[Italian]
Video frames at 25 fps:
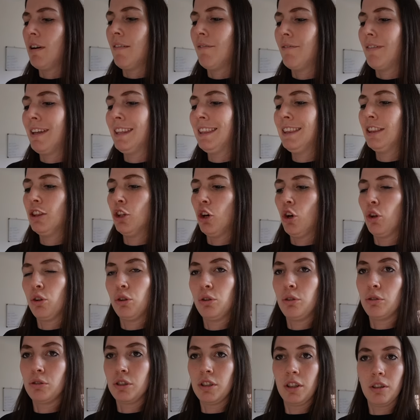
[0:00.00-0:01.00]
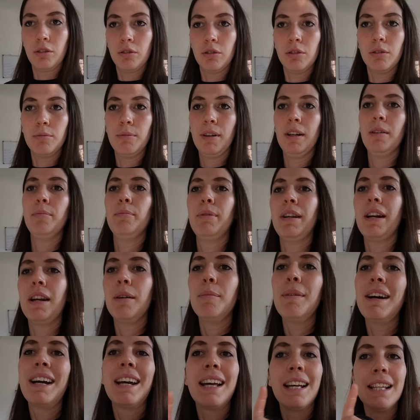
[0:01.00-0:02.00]
a 28 secondo me per la
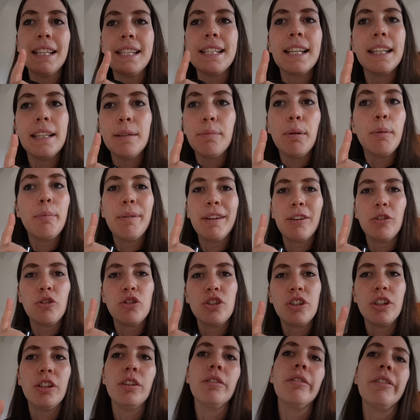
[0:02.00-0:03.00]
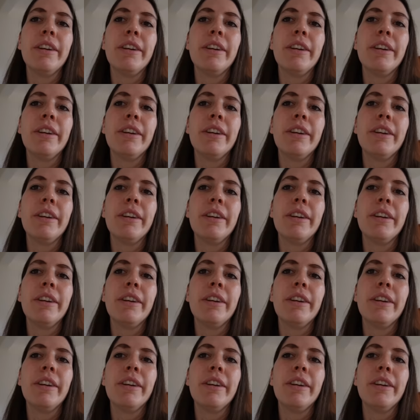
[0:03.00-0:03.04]
mancanza di peperoncino